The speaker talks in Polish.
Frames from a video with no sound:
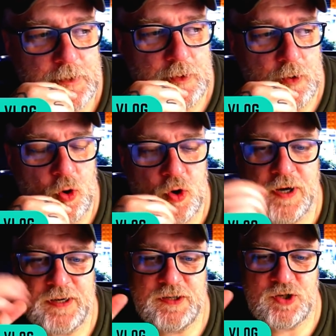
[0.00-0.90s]

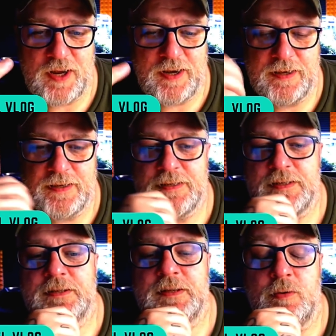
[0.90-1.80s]
ograniczana jest
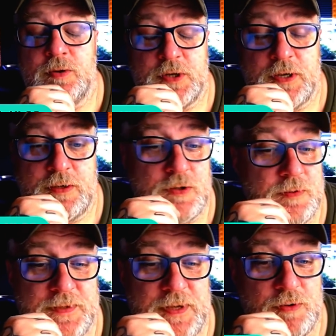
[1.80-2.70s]
cały czas, o czym
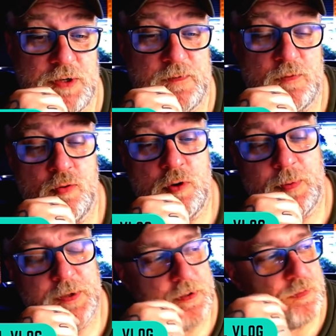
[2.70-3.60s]
cały czas w kółko
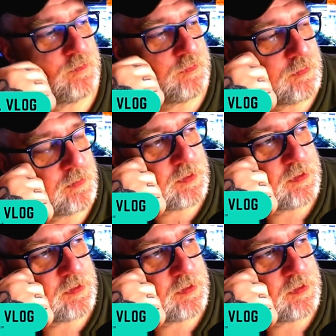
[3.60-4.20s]
będę mówił, e,